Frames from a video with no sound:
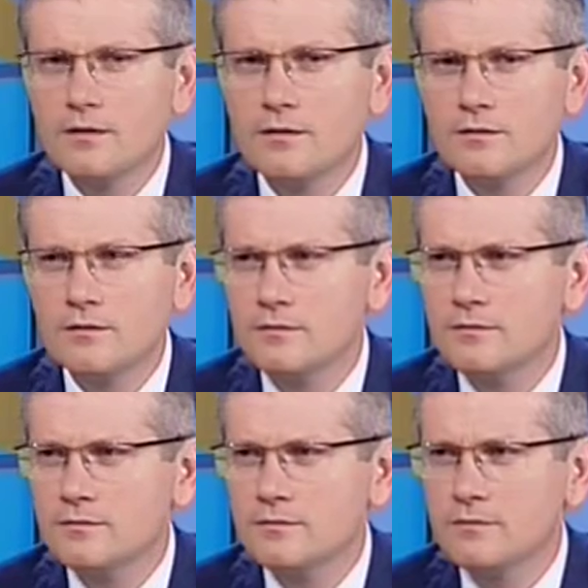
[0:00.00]
вопрос
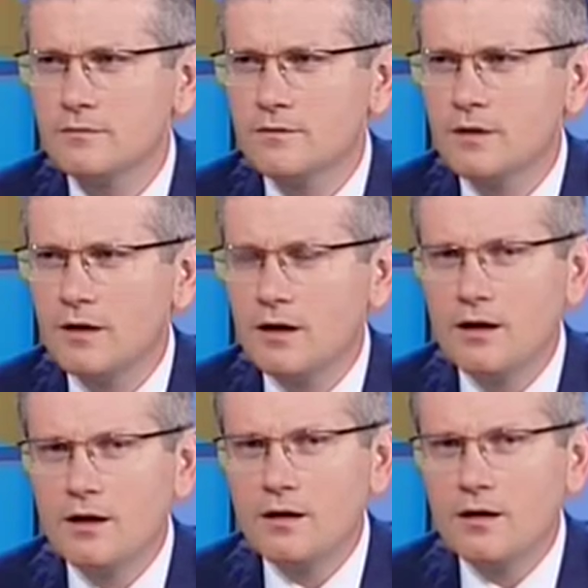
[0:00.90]
волнует сегодня
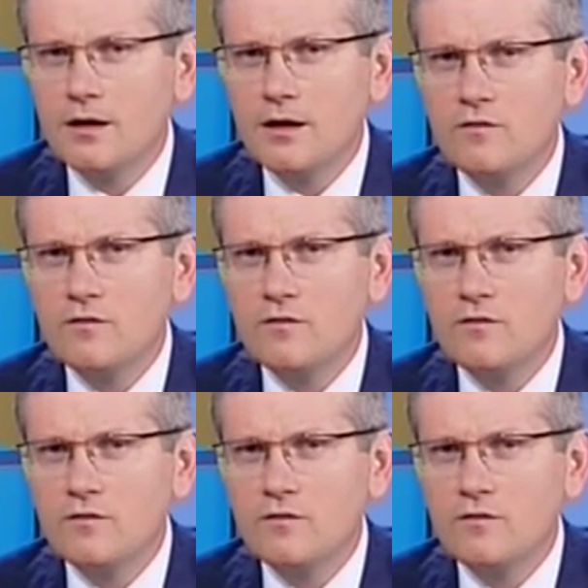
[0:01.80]
всех.